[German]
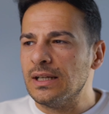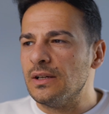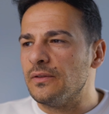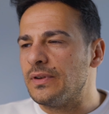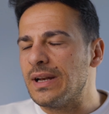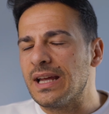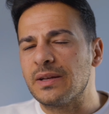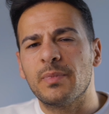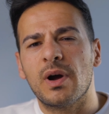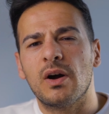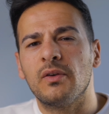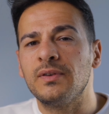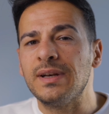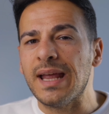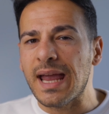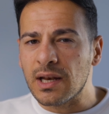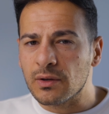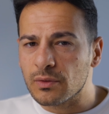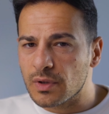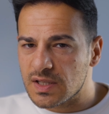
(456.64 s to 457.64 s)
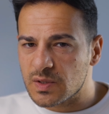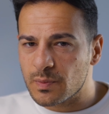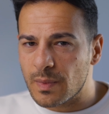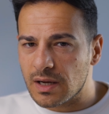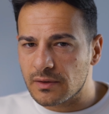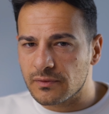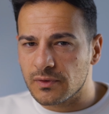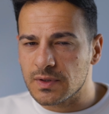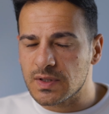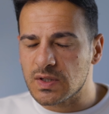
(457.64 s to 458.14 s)
vielleicht mal auf ein
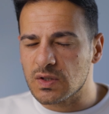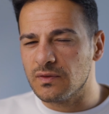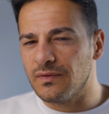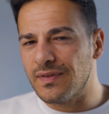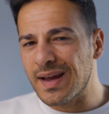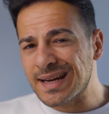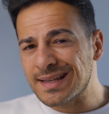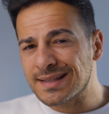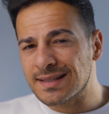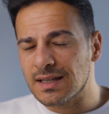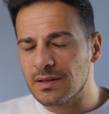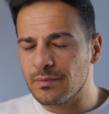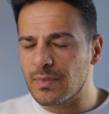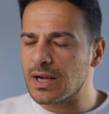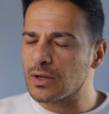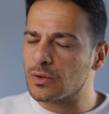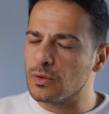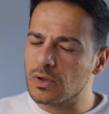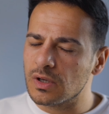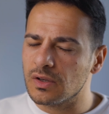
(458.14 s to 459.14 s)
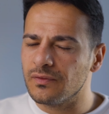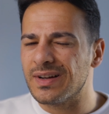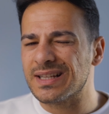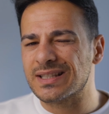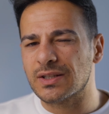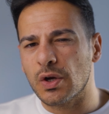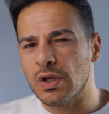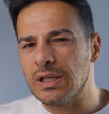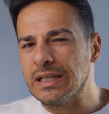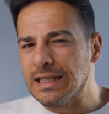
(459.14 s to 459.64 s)
Android-Smartphone zu wechseln, mal gucken, was
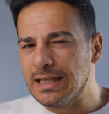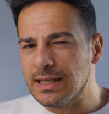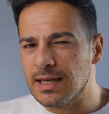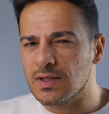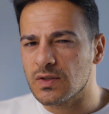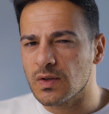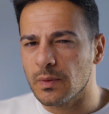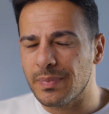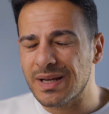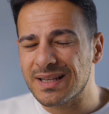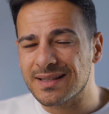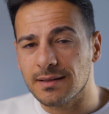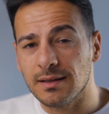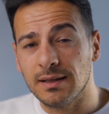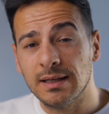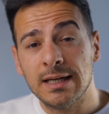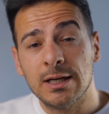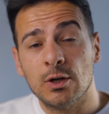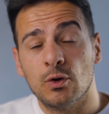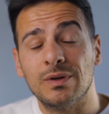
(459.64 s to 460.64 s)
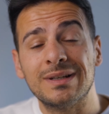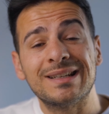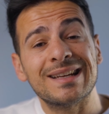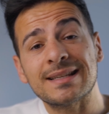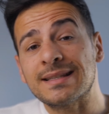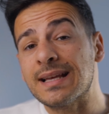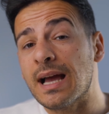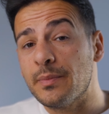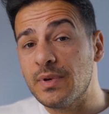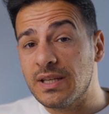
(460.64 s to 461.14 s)
können die denn so besser. Und
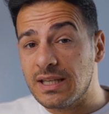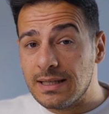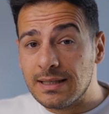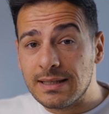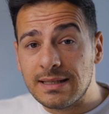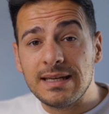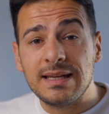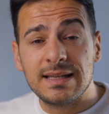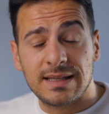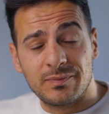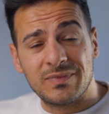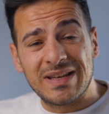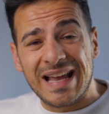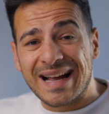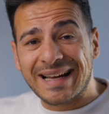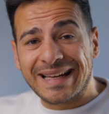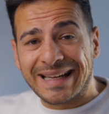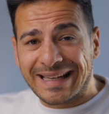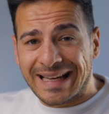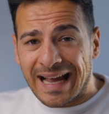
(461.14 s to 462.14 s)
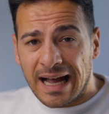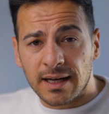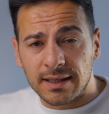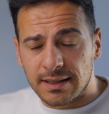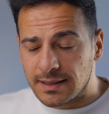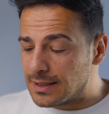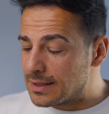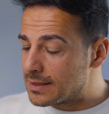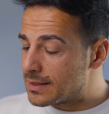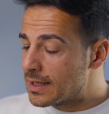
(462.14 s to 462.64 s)
das habe ich in diesem Jahr gar
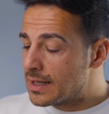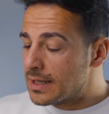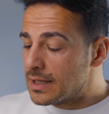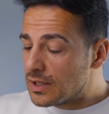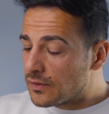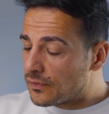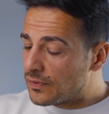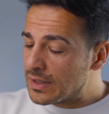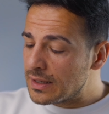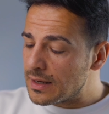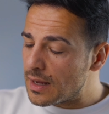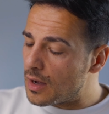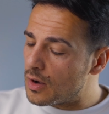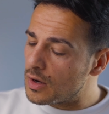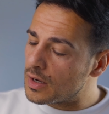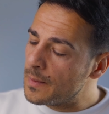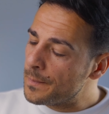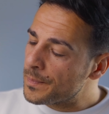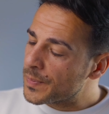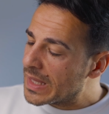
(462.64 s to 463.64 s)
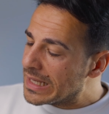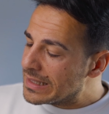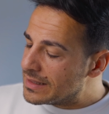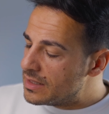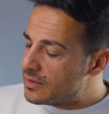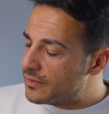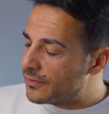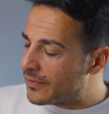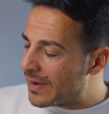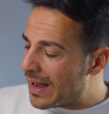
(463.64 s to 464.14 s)
nicht. Ich finde auch, dass
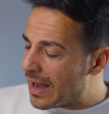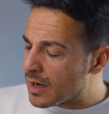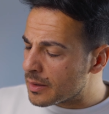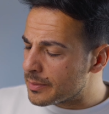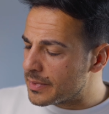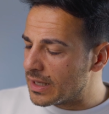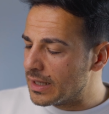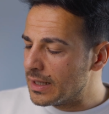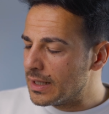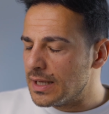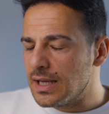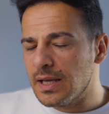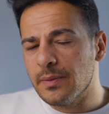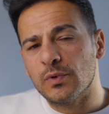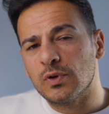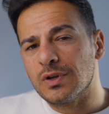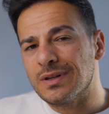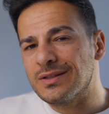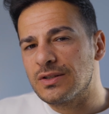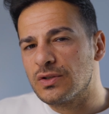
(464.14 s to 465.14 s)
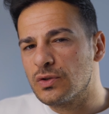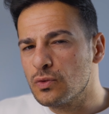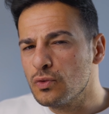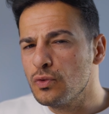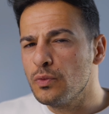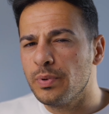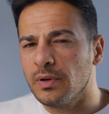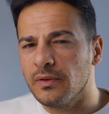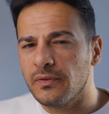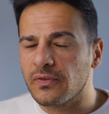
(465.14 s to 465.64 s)
die Farbe immer noch
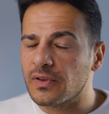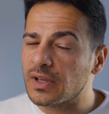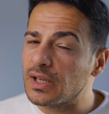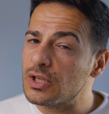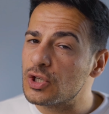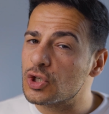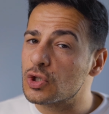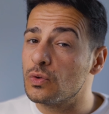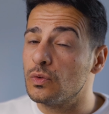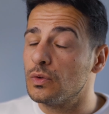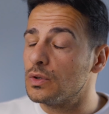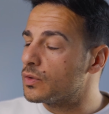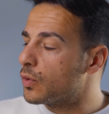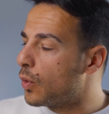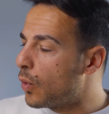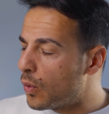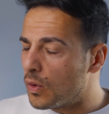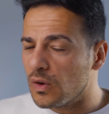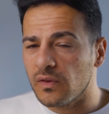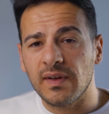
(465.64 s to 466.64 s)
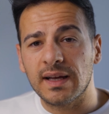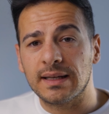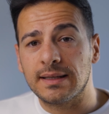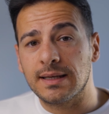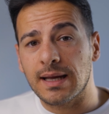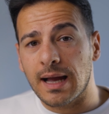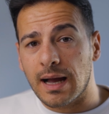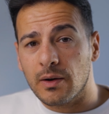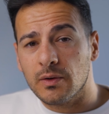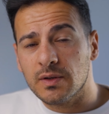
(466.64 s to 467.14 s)
super frisch und
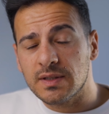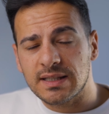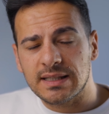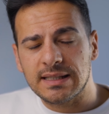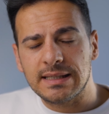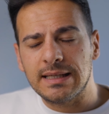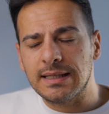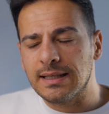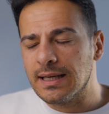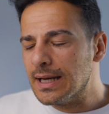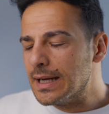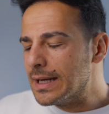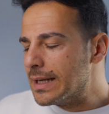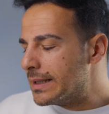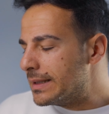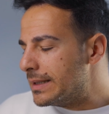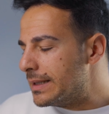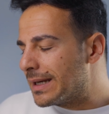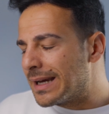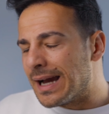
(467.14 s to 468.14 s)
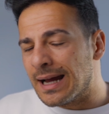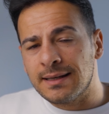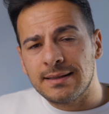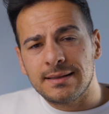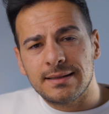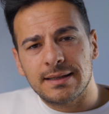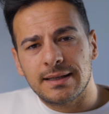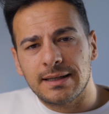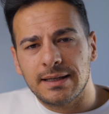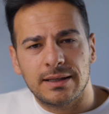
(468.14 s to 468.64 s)
hochwertig aussieht. Die
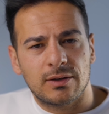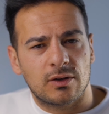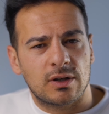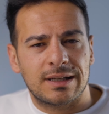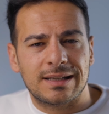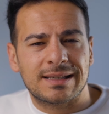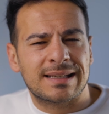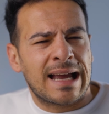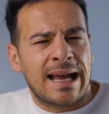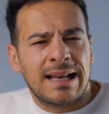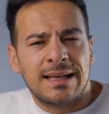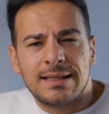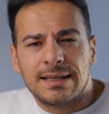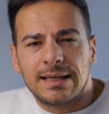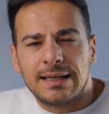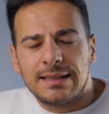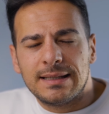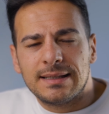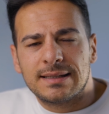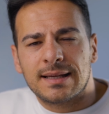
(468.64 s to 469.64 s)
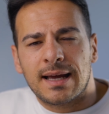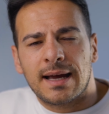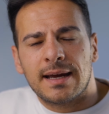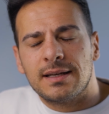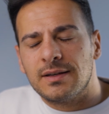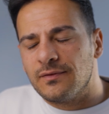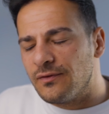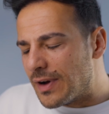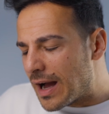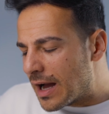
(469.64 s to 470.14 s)
kantige oder das kantige
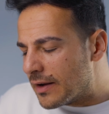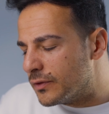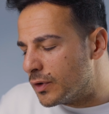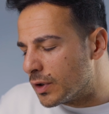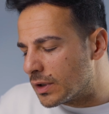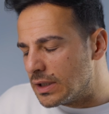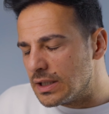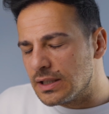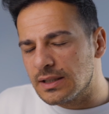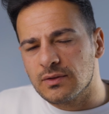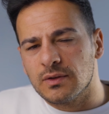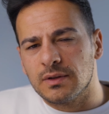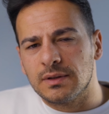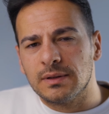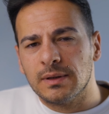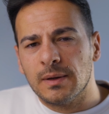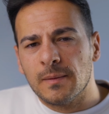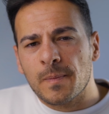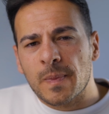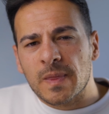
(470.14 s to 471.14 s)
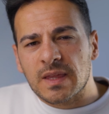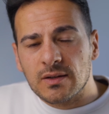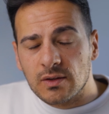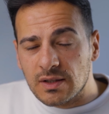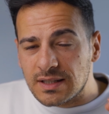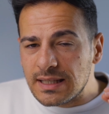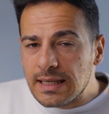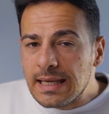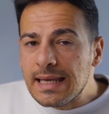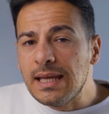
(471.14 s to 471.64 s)
Design war wirklich so, ein, so
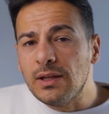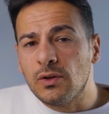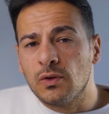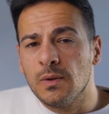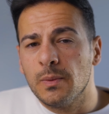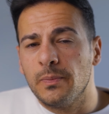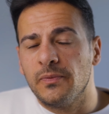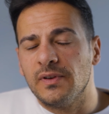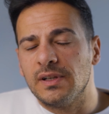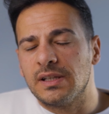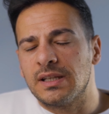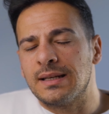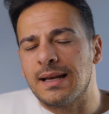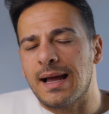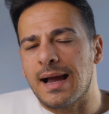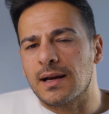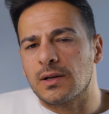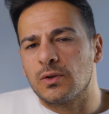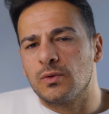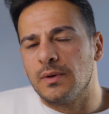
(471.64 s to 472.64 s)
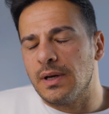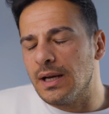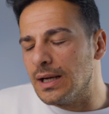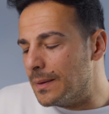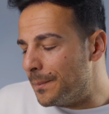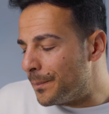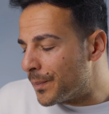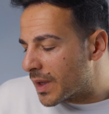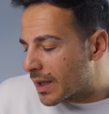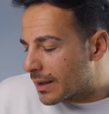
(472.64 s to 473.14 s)
das i-Tüpfelchen aktuell.
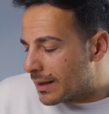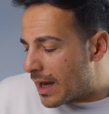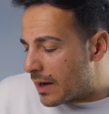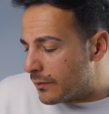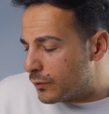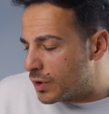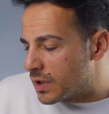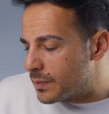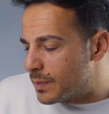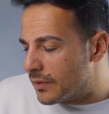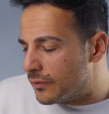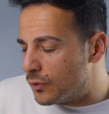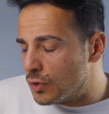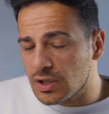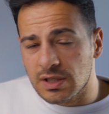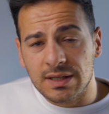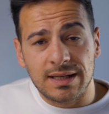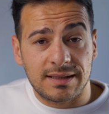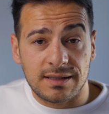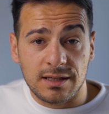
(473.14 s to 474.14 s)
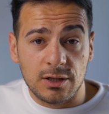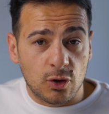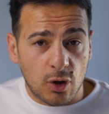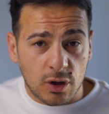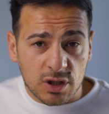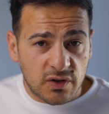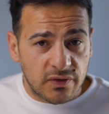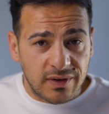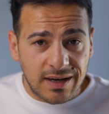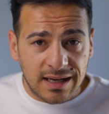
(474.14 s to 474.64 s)
Klar würde ich mir wünschen, dass die
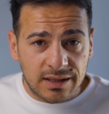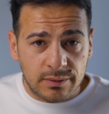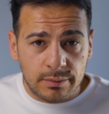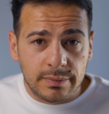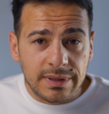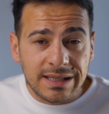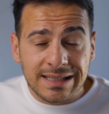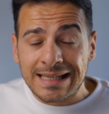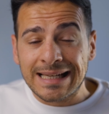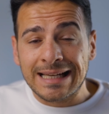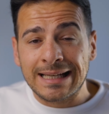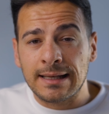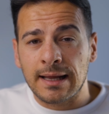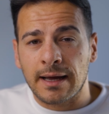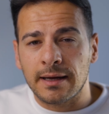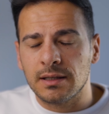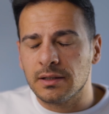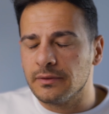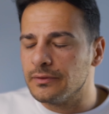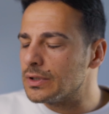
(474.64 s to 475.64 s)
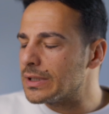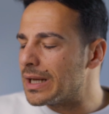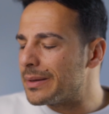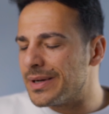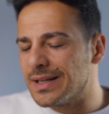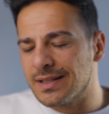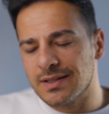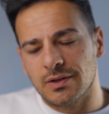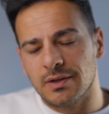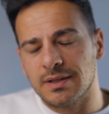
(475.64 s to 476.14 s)
Notch vielleicht ein bisschen kleiner wird, aber
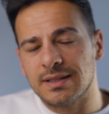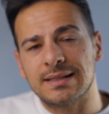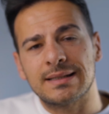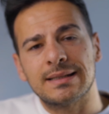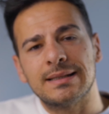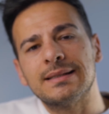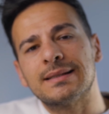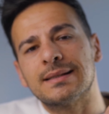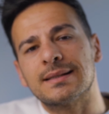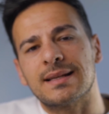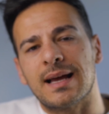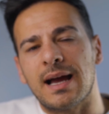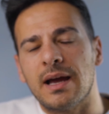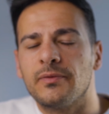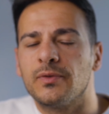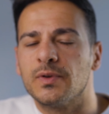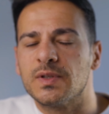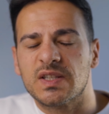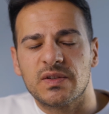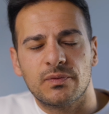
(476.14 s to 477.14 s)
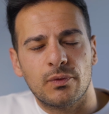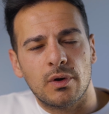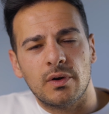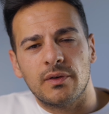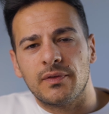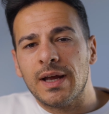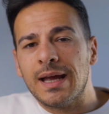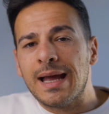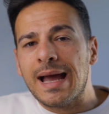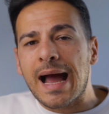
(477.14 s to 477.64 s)
ansonsten ansonsten ist das iPhone 12
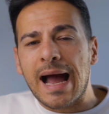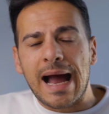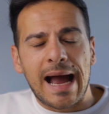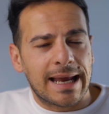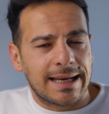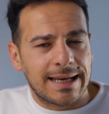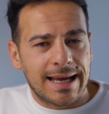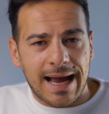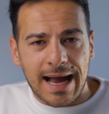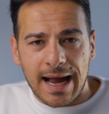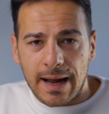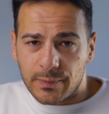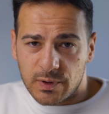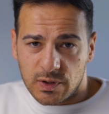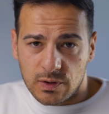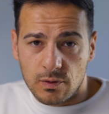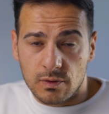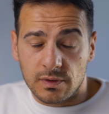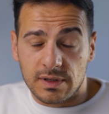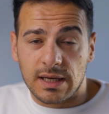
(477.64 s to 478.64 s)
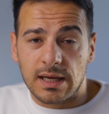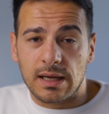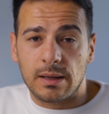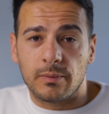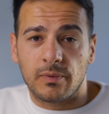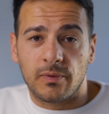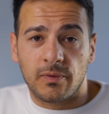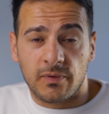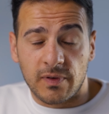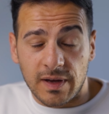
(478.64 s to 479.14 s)
eine absolute
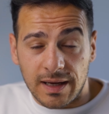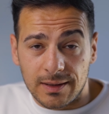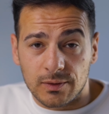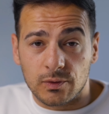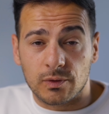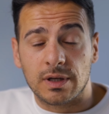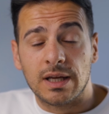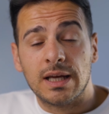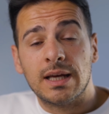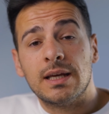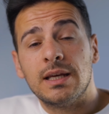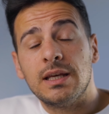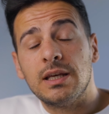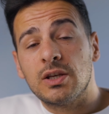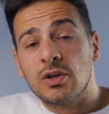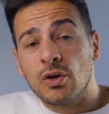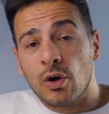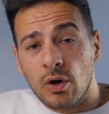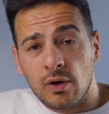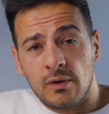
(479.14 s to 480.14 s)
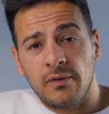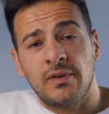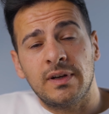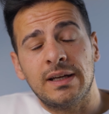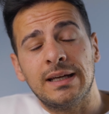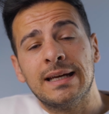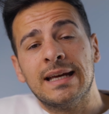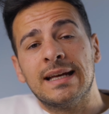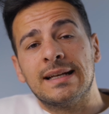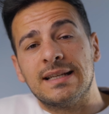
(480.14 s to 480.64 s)
Empfehlung. Ich hoffe,
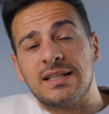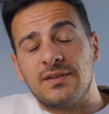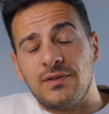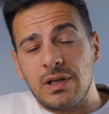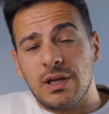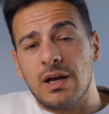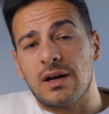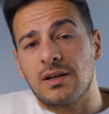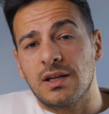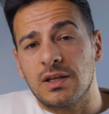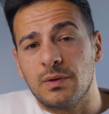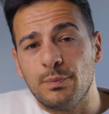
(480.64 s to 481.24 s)
das Video hat euch ein